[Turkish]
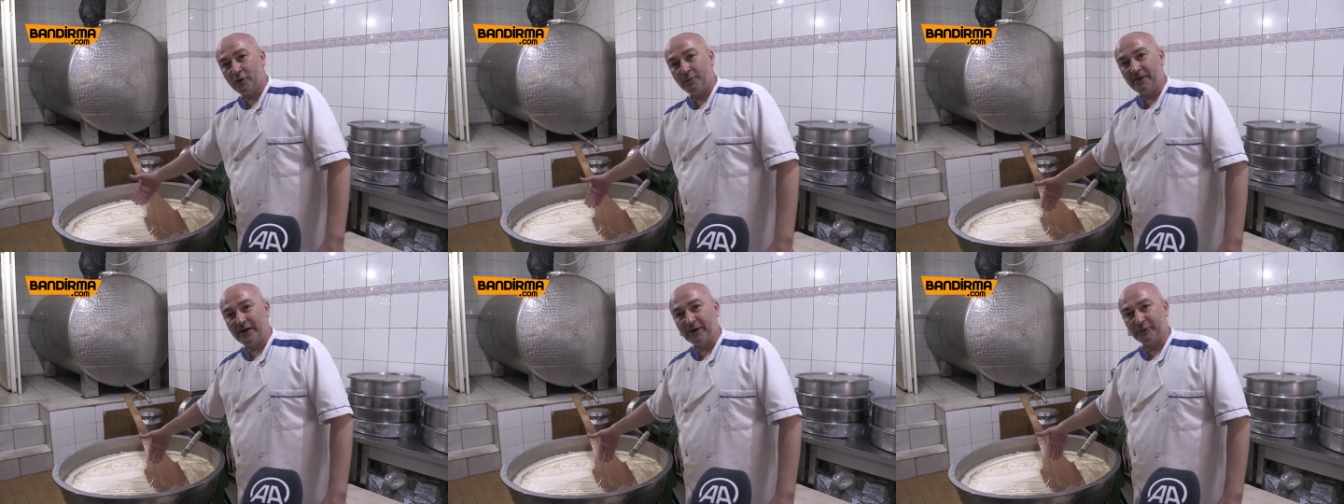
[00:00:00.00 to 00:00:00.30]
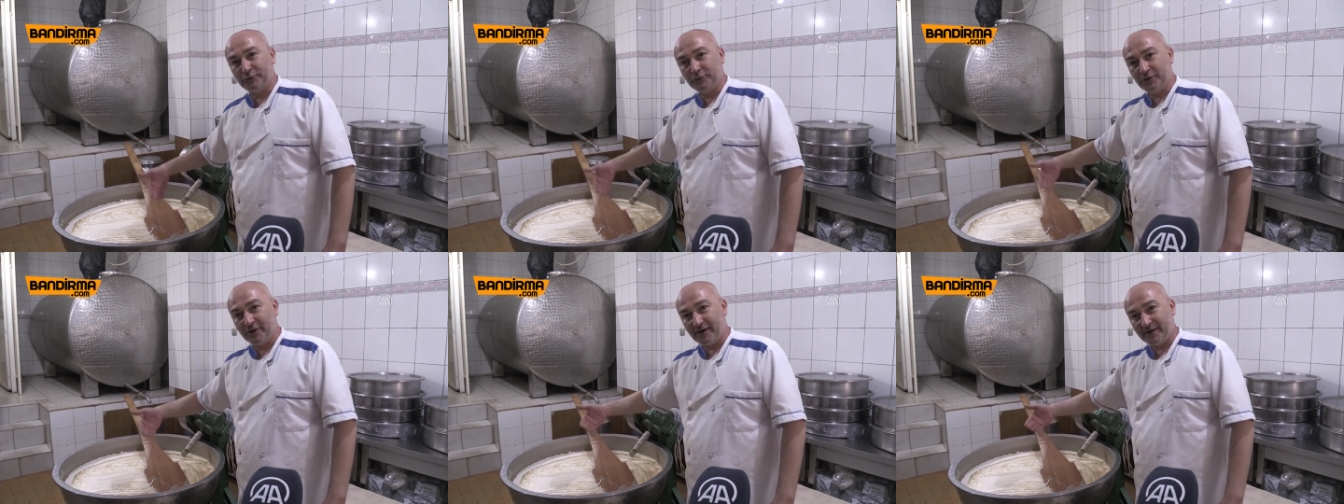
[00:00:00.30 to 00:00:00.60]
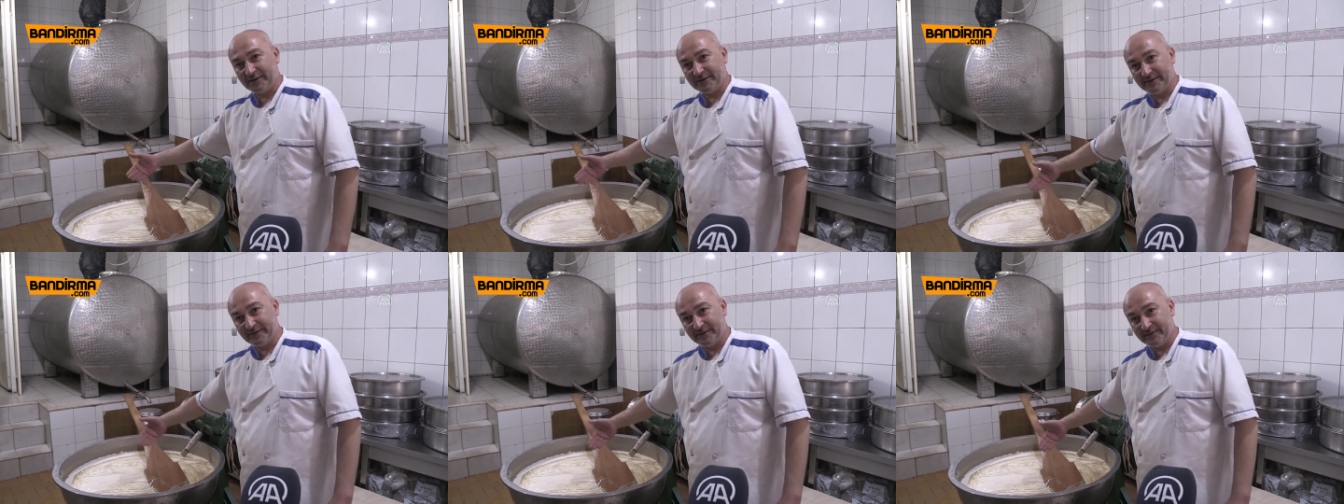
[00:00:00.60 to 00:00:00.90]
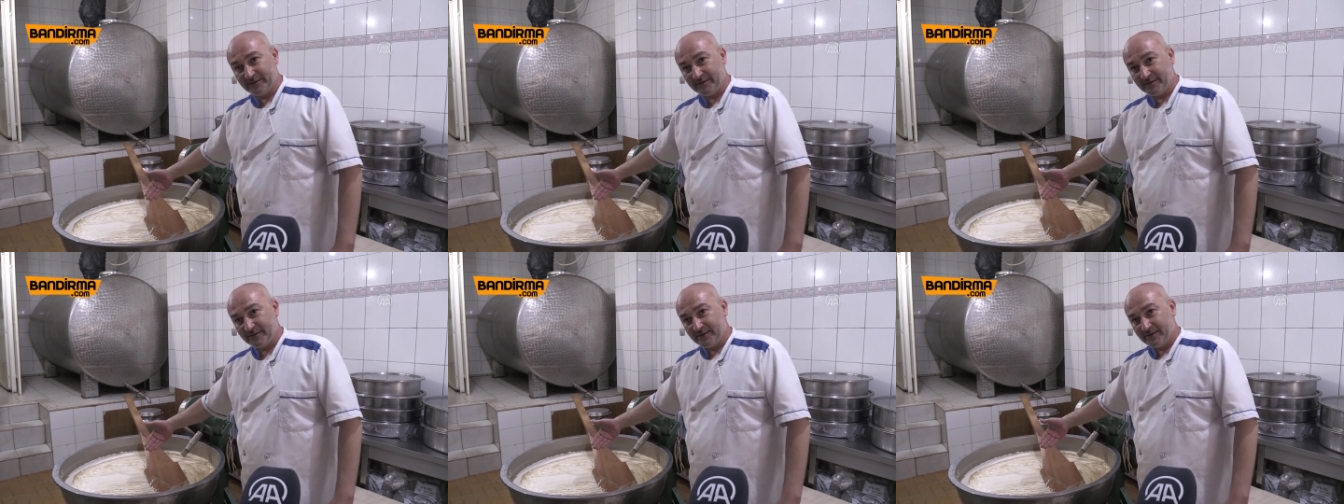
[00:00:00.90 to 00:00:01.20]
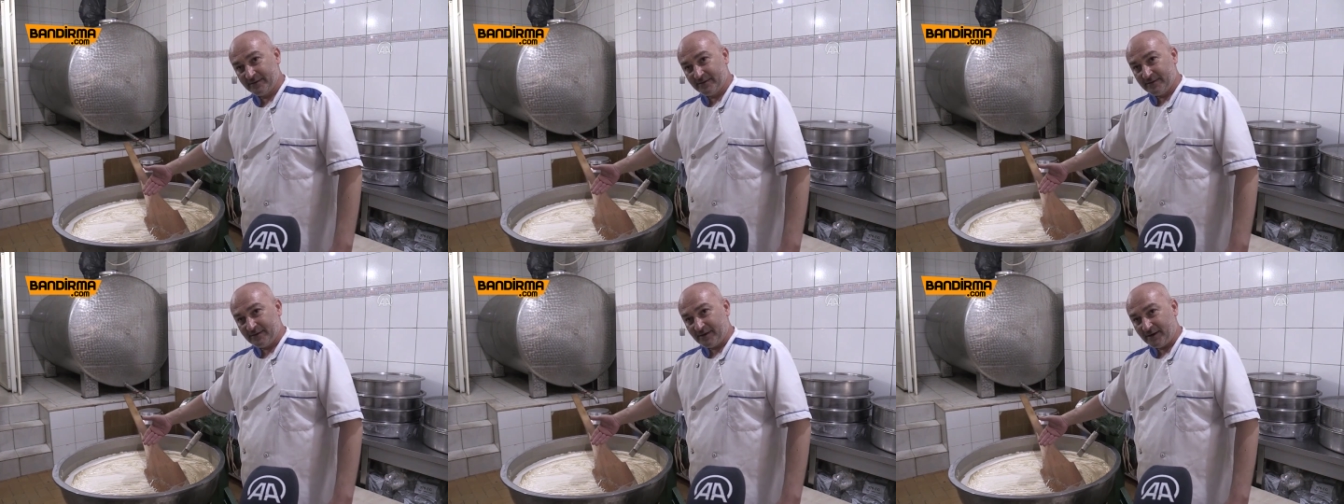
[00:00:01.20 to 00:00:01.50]
kopartıyor ağdayı.
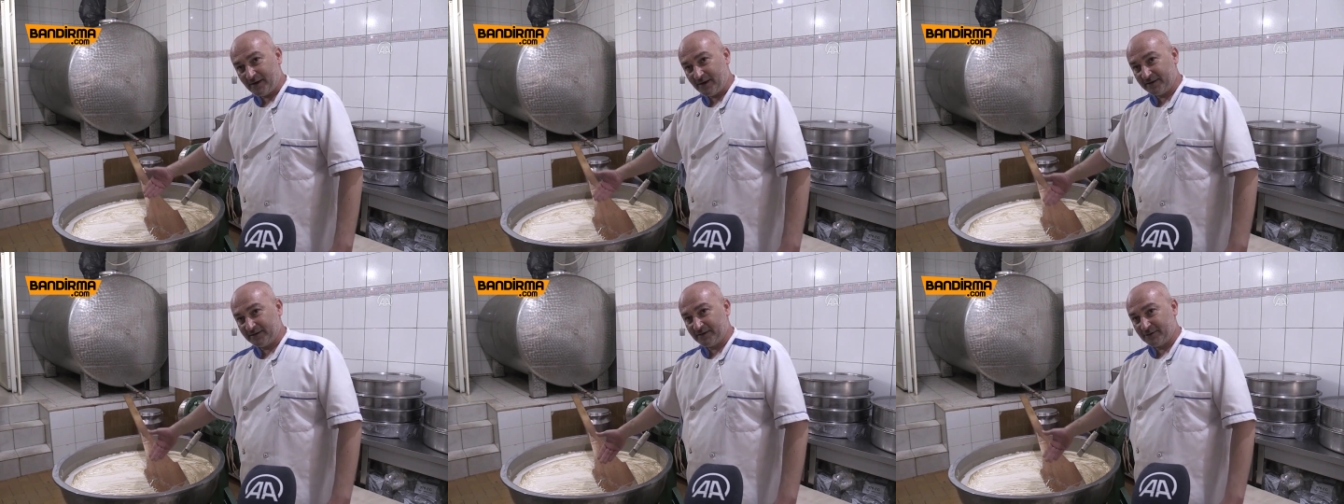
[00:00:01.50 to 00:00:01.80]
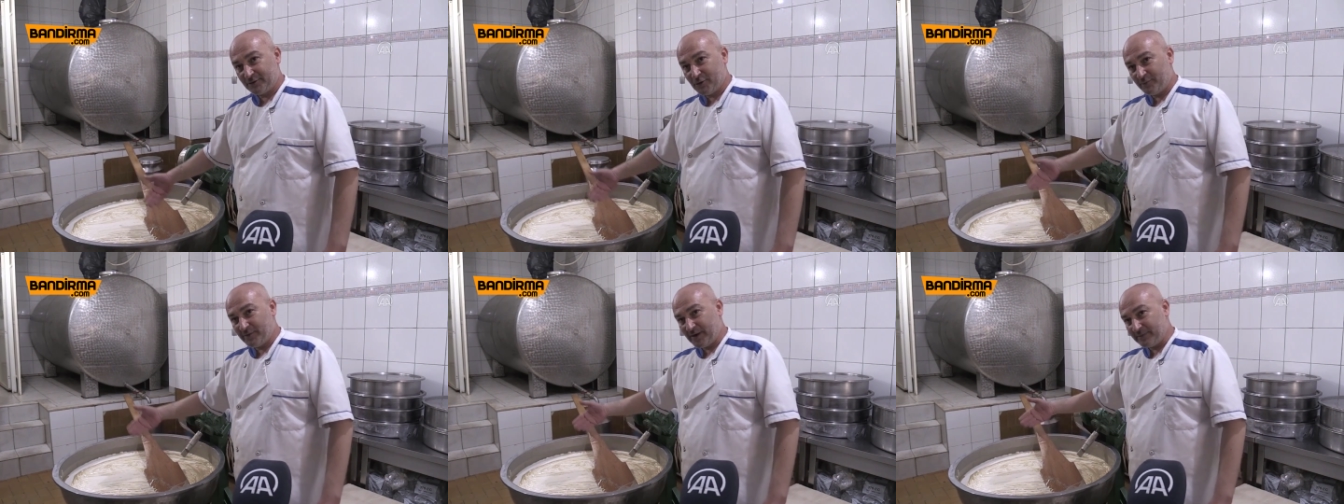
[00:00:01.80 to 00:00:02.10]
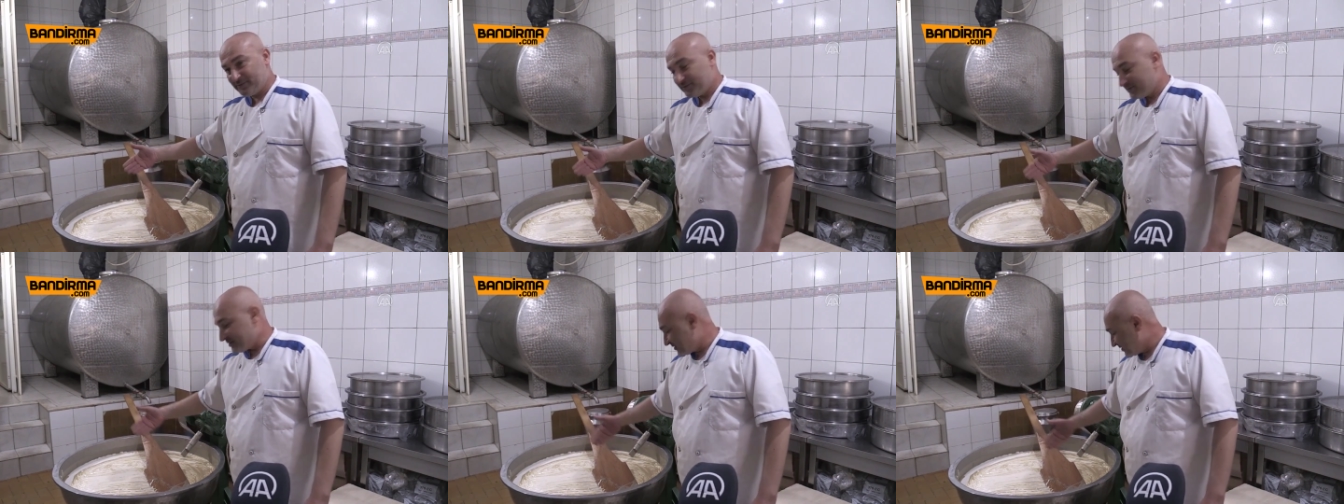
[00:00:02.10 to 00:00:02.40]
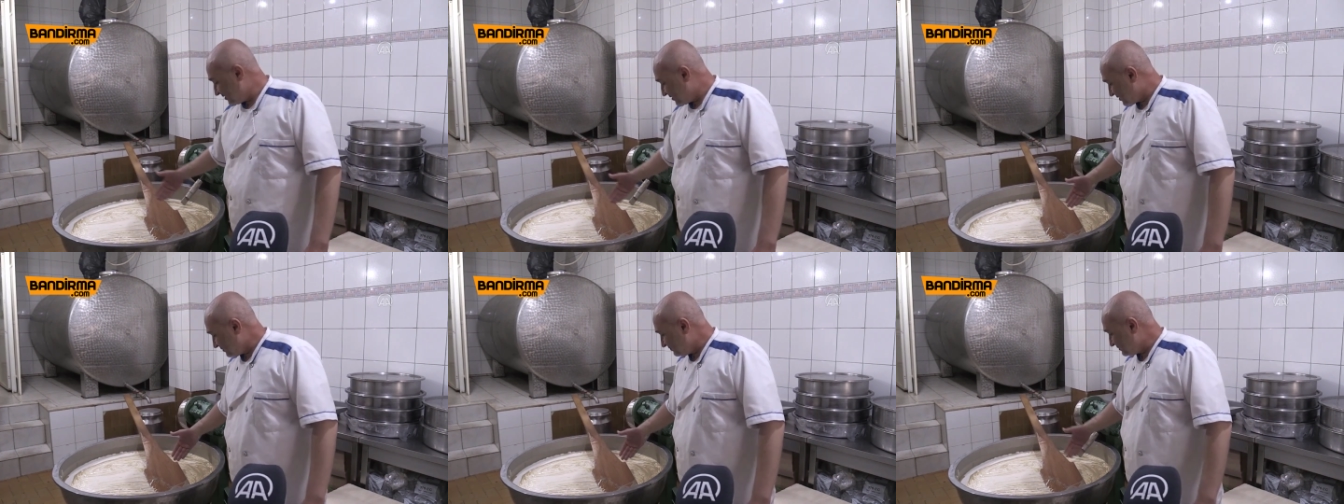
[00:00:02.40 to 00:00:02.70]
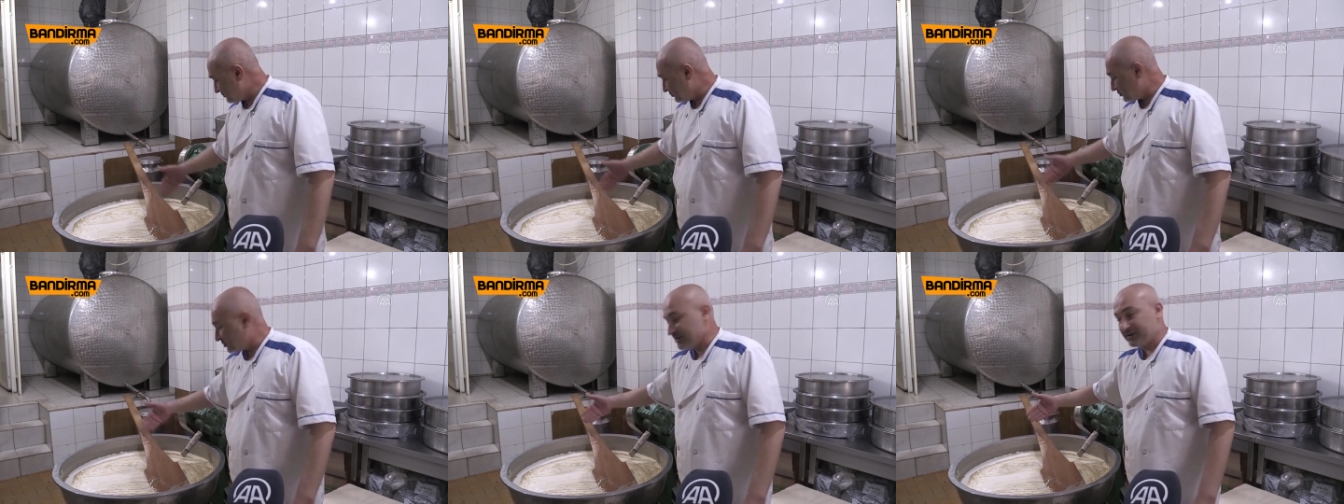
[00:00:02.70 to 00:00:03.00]
Ağdanın kopartmaması için
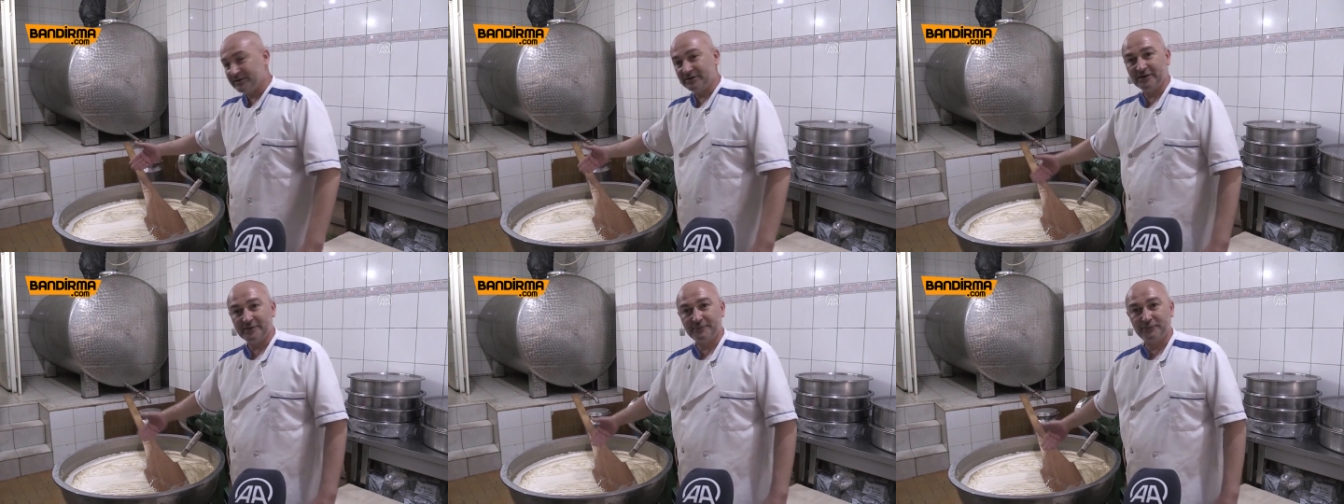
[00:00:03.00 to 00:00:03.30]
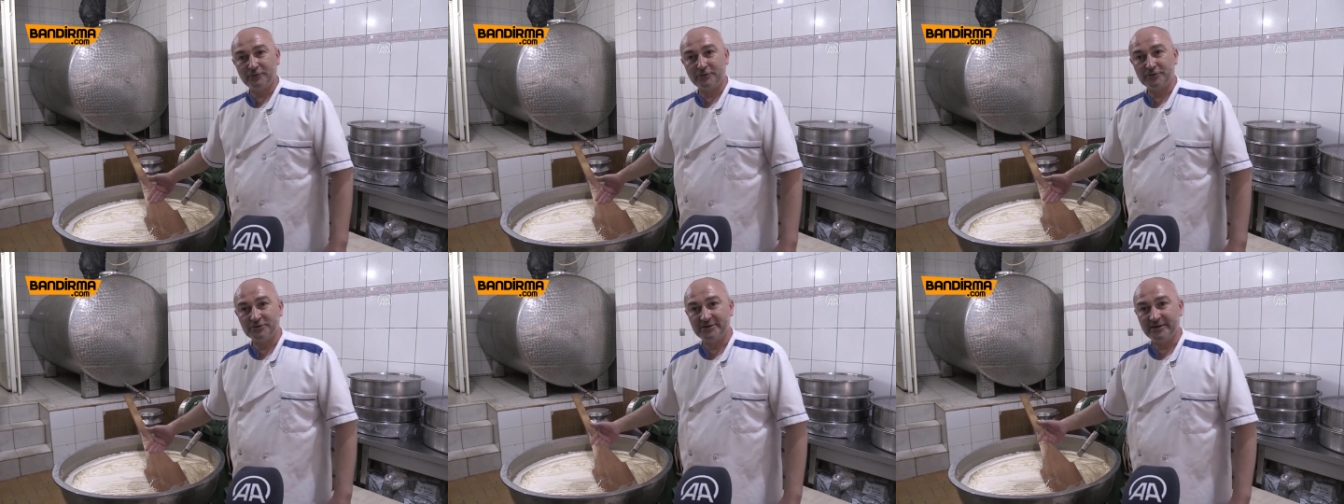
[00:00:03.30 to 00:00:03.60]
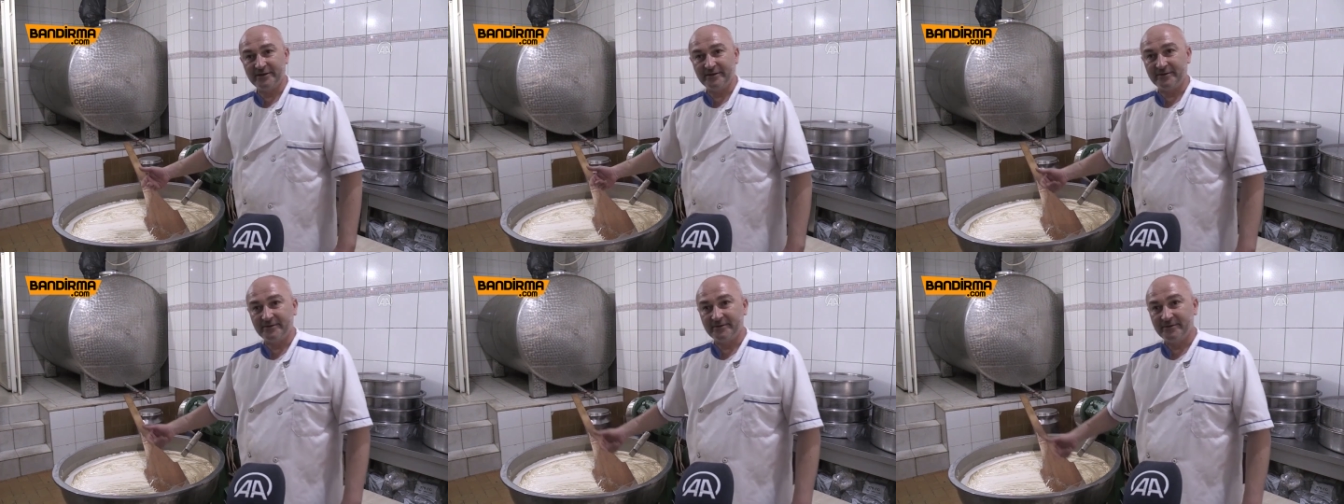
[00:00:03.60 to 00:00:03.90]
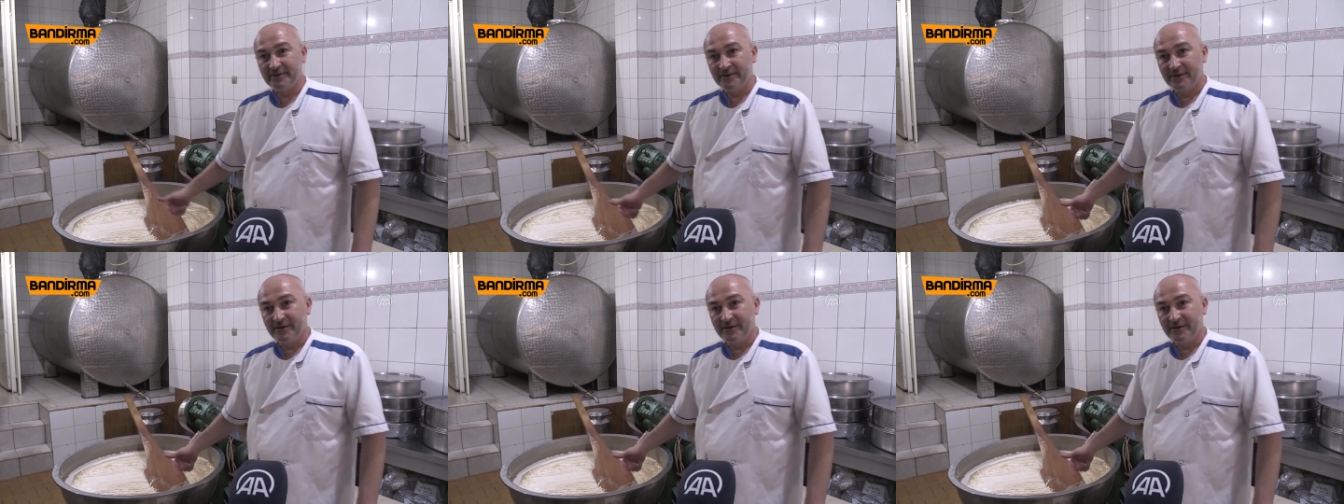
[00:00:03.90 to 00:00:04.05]
biz bu şekilde yapıyoruz yani.